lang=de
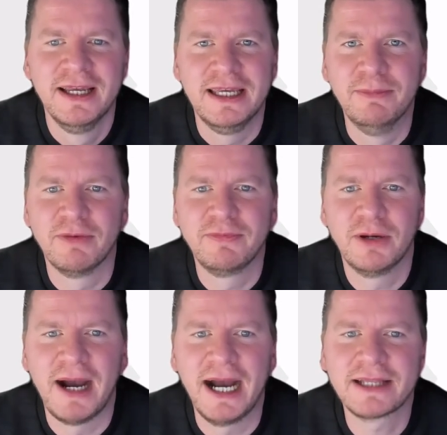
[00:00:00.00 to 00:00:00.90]
immer wieder
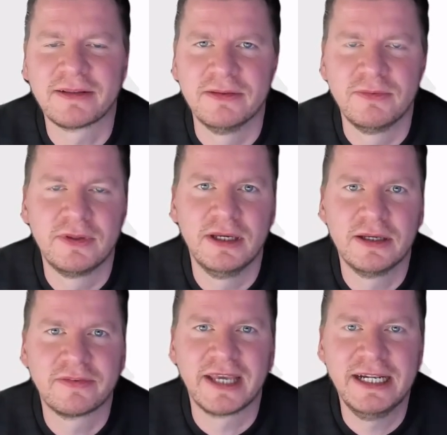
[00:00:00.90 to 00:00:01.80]
beachten.
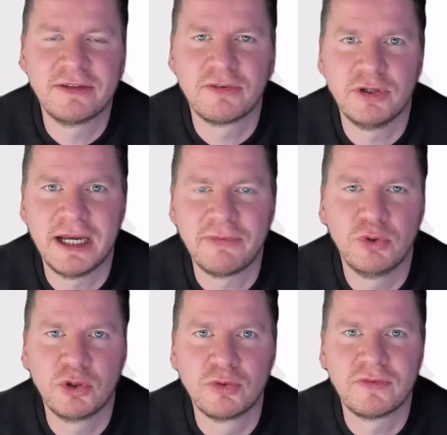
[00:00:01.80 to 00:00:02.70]
Das Geld soll dafür
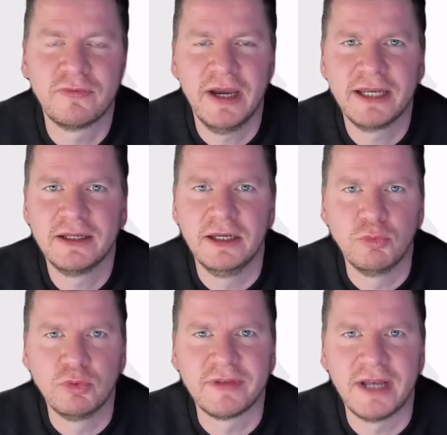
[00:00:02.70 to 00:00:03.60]
genutzt werden, in den
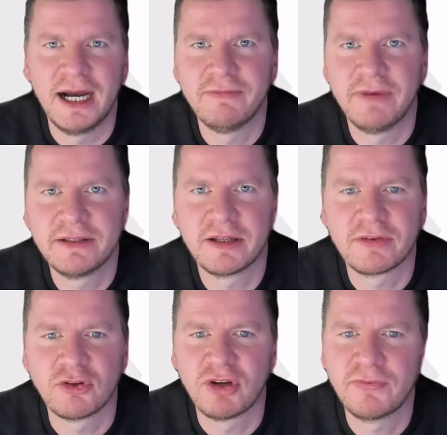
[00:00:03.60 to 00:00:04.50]
USA weiter das
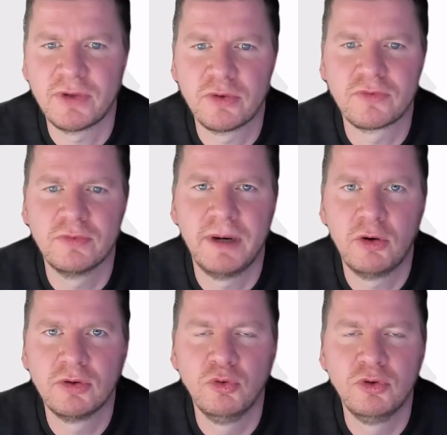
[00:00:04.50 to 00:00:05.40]
Geschäft
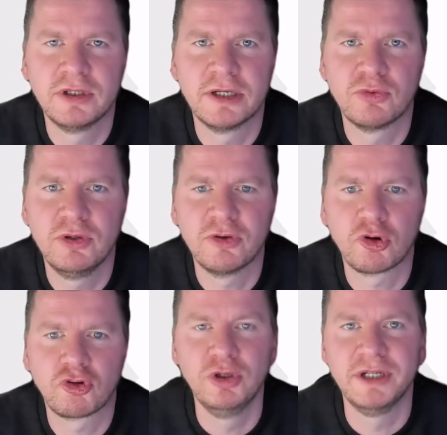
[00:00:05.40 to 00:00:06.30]
auszubauen und natürlich auch
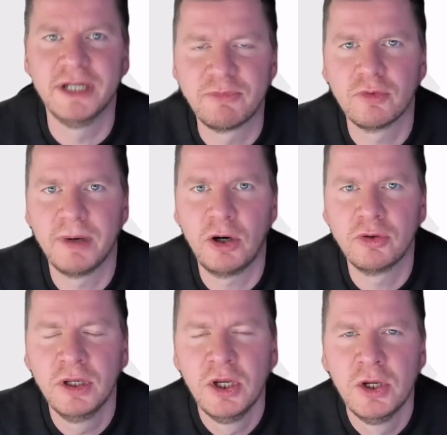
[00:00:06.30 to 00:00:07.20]
Schulden
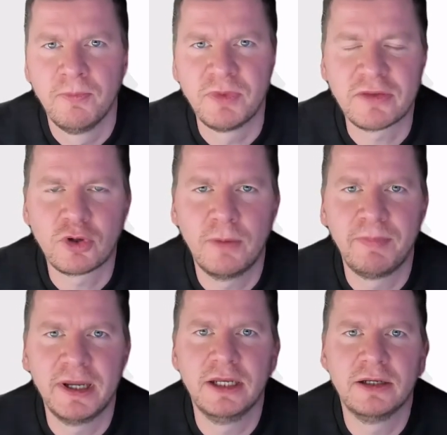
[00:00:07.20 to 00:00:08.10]
abzubauen. Und das kommt
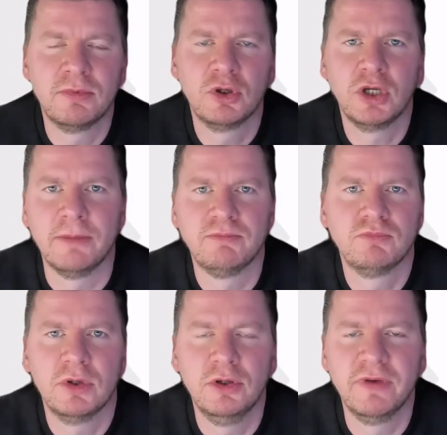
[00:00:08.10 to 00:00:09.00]
bei den ja,
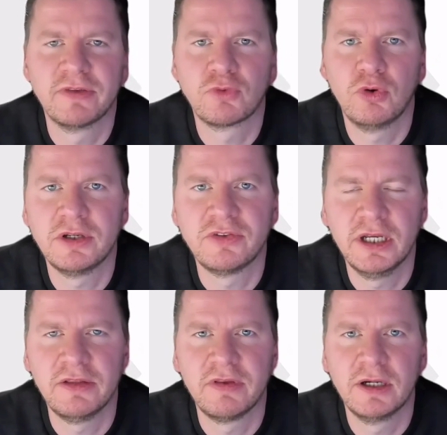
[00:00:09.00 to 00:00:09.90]
Investoren
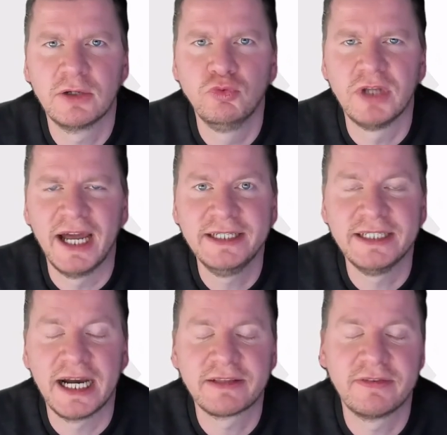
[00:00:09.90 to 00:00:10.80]
tendenziell gut an. Die
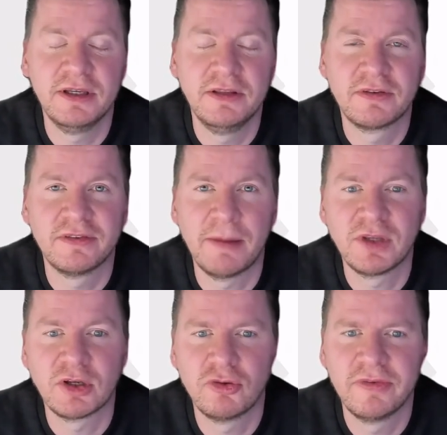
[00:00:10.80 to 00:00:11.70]
Aktie insgesamt
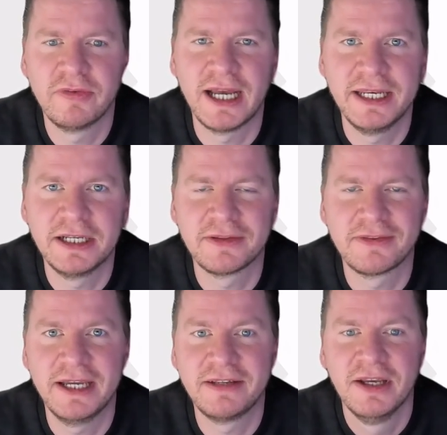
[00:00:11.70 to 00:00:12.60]
ja schon seit einiger
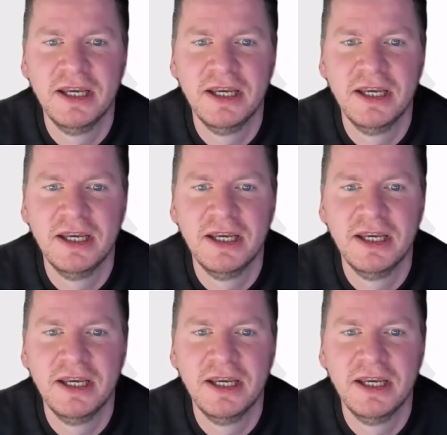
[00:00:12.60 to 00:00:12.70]
Zeit